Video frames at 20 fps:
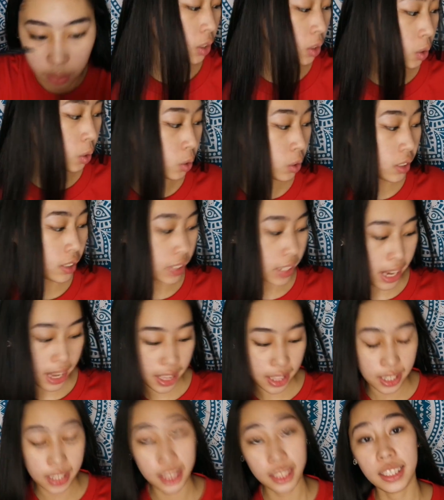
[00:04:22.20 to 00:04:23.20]
So,
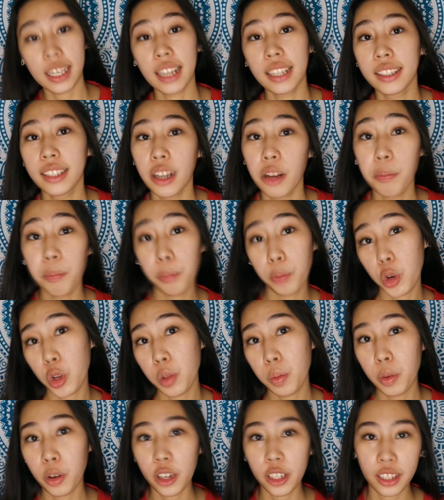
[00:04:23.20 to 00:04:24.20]
since gandang
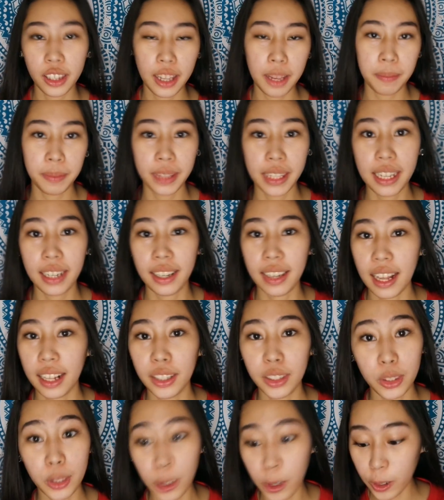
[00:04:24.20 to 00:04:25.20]
pull boat, lip tint
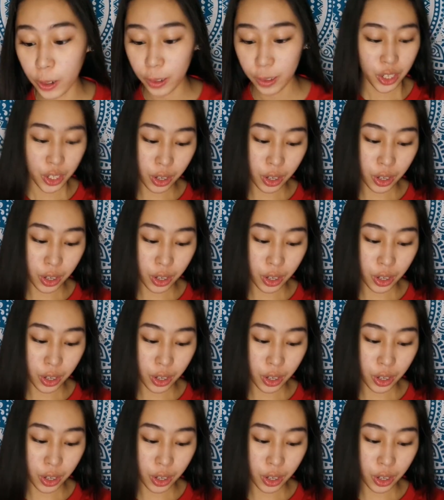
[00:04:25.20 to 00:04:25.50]
lang to.